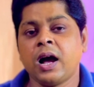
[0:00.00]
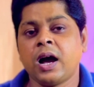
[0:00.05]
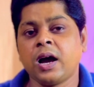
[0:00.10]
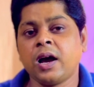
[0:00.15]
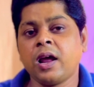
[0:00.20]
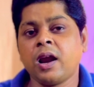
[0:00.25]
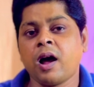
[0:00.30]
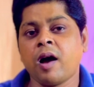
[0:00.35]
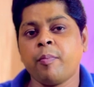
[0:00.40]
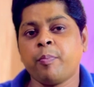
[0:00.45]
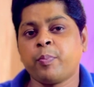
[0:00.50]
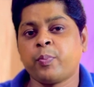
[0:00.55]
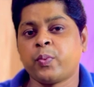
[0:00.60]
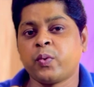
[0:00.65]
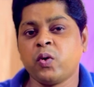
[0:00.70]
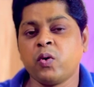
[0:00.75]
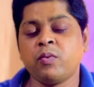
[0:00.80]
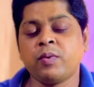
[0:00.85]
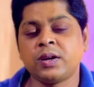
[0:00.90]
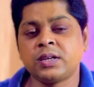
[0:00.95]
अगर आप
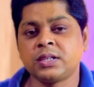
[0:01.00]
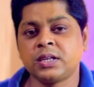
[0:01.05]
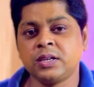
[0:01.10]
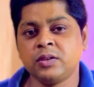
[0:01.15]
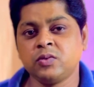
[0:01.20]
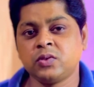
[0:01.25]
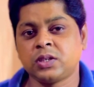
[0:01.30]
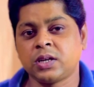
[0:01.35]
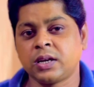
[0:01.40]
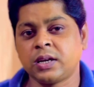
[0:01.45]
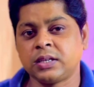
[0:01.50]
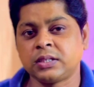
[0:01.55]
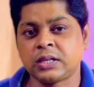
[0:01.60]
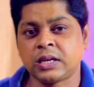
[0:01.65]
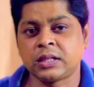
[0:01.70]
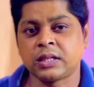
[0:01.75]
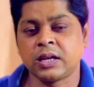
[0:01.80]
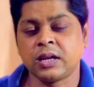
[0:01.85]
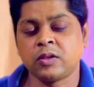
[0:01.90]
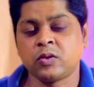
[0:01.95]
प्रो वर्जन यूज करना
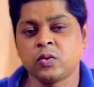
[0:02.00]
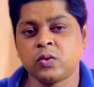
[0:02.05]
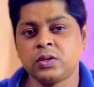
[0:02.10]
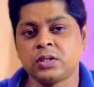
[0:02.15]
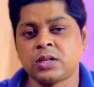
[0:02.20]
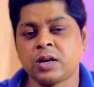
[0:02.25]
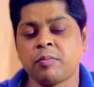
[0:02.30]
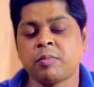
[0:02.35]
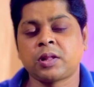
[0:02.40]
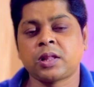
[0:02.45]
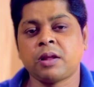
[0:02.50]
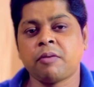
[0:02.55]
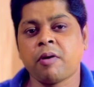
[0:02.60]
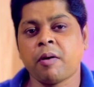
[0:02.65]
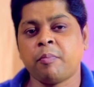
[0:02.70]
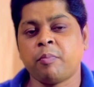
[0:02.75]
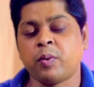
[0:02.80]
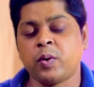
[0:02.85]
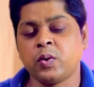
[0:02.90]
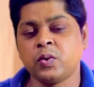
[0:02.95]
चाहते हैं तो इसका मतलब आप
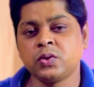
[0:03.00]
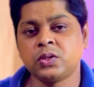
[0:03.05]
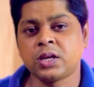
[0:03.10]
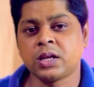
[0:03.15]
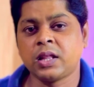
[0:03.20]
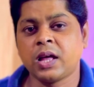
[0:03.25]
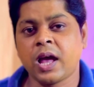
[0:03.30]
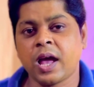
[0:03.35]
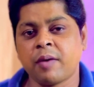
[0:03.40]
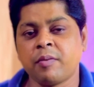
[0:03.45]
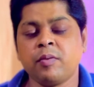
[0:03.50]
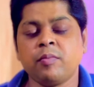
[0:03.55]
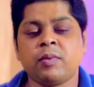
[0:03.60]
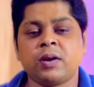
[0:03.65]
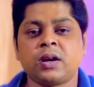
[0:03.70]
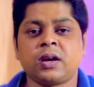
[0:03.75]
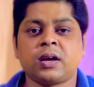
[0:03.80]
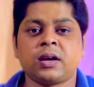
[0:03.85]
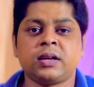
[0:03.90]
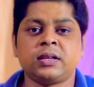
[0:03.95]
बहुत ज़्यादा हैवी
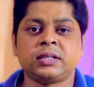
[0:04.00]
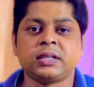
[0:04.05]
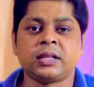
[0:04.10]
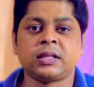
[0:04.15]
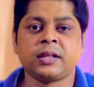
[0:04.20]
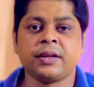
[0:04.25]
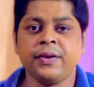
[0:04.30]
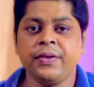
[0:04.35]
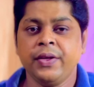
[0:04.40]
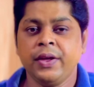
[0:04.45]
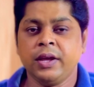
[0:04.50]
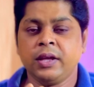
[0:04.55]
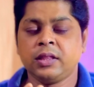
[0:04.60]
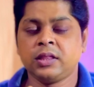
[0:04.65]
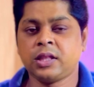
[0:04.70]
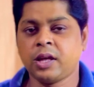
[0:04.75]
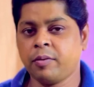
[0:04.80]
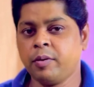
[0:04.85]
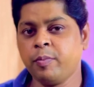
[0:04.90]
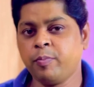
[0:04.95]
वर्क करना चाहते हैं
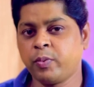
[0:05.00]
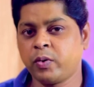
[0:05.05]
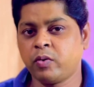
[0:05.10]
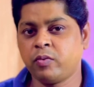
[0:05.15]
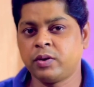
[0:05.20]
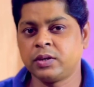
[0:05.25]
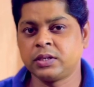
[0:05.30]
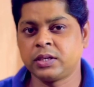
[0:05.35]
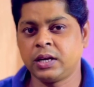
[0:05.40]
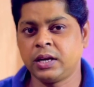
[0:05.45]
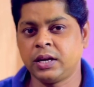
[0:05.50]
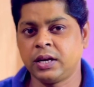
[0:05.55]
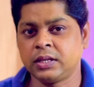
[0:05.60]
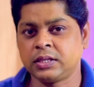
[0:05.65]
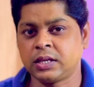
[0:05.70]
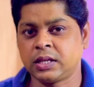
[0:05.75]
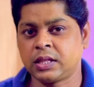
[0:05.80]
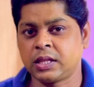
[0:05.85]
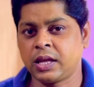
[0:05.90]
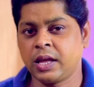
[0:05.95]
तभी प्रो वर्जन लेना
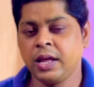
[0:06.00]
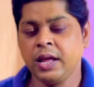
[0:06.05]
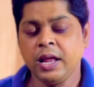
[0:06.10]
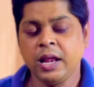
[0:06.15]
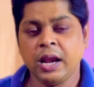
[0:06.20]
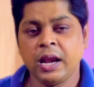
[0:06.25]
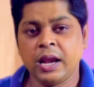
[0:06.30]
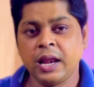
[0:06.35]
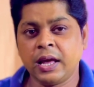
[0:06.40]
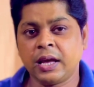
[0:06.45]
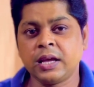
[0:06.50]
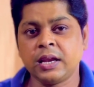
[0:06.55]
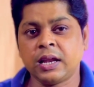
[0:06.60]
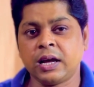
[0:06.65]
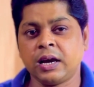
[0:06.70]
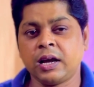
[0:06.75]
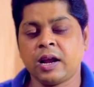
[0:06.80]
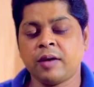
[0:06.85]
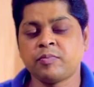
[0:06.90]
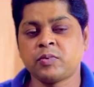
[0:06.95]
चाहते हैं लेकिन
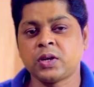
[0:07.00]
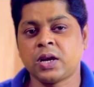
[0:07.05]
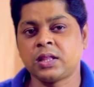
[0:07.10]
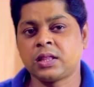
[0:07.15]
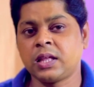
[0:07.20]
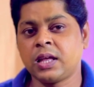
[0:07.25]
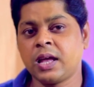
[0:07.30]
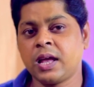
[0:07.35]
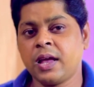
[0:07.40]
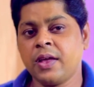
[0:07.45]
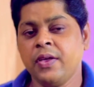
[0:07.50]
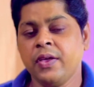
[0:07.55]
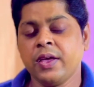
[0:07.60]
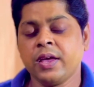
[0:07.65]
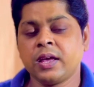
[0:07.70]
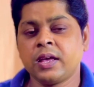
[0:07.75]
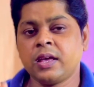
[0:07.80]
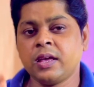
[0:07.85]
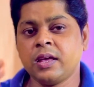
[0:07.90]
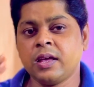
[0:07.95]
अगर आप चाहते हैं
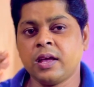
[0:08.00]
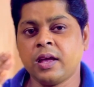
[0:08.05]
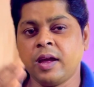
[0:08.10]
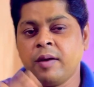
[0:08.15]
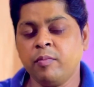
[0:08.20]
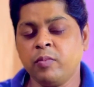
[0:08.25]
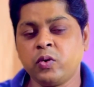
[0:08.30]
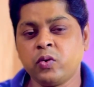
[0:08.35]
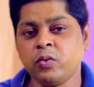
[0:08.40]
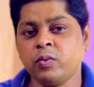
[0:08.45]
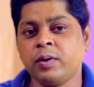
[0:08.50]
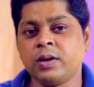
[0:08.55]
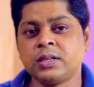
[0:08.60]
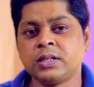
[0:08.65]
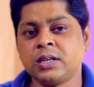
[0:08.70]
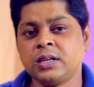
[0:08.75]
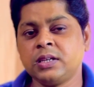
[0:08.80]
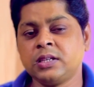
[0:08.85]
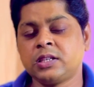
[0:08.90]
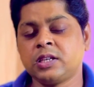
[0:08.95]
कि एम टू
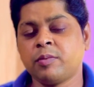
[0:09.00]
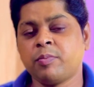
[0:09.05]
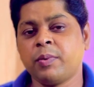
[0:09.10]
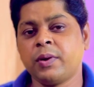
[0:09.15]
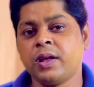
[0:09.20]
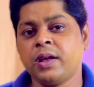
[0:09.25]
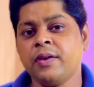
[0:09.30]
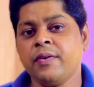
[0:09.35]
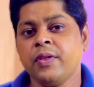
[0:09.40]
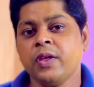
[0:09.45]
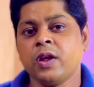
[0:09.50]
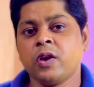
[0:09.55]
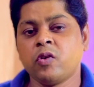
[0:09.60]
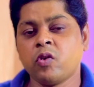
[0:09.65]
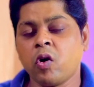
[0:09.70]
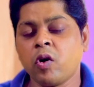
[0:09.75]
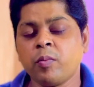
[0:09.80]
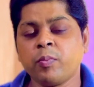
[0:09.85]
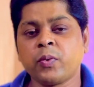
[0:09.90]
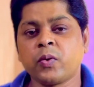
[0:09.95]
वर्जन ही सिर्फ लें
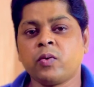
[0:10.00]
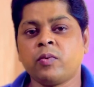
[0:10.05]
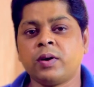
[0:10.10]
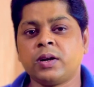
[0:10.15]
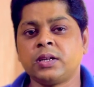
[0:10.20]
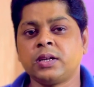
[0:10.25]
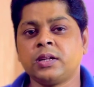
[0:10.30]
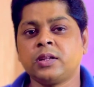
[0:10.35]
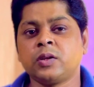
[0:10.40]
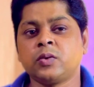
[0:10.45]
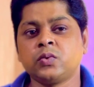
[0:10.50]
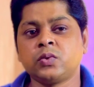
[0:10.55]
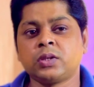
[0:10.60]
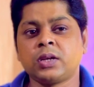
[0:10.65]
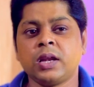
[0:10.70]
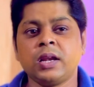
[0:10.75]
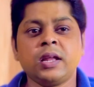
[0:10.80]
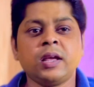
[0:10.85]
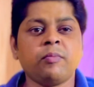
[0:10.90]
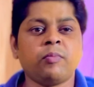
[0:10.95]
नॉन प्रो वर्जन तो
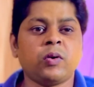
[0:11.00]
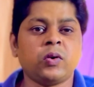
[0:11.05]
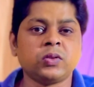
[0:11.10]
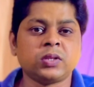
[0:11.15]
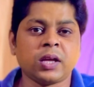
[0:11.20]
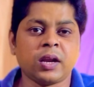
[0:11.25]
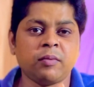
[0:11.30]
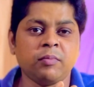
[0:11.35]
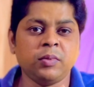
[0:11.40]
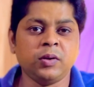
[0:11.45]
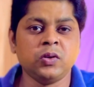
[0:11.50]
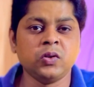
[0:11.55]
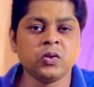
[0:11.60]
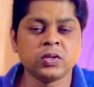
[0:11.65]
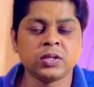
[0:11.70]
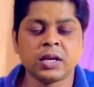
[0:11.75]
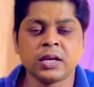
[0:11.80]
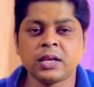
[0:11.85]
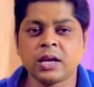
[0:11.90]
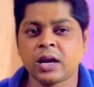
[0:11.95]
उसके लिए बहुत सारे
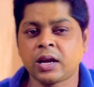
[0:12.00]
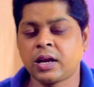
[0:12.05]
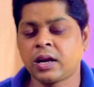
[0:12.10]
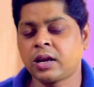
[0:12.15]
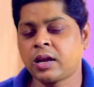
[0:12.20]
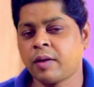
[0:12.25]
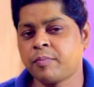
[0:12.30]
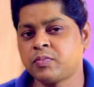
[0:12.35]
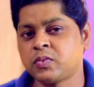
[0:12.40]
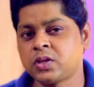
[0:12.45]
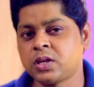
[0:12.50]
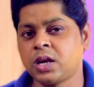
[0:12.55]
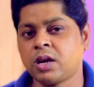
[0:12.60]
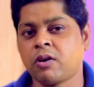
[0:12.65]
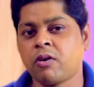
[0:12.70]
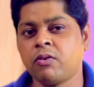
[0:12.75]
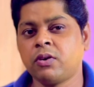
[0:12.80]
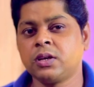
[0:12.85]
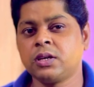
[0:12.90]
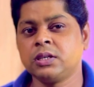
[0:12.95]
वीडियोज़ हैं जाकर के आप
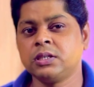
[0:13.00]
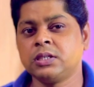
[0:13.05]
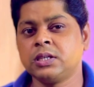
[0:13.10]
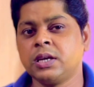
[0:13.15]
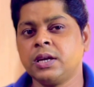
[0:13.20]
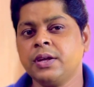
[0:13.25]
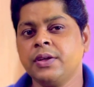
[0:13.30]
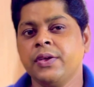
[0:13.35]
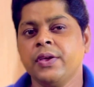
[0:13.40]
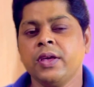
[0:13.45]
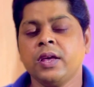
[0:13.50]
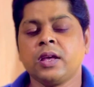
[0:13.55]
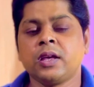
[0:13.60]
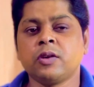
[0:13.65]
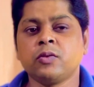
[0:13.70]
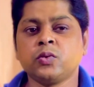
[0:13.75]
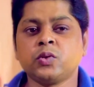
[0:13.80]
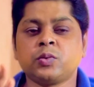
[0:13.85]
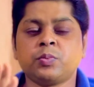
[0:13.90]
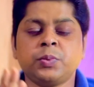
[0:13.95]
चेकआउट कीजिए कि
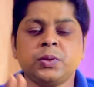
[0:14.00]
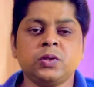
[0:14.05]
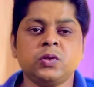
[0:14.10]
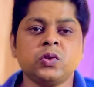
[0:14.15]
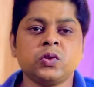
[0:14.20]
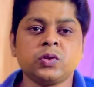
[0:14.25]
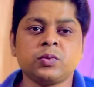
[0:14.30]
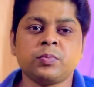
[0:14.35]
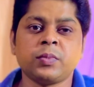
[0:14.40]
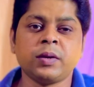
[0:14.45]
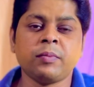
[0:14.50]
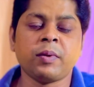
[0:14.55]
उस वीडियोज़ में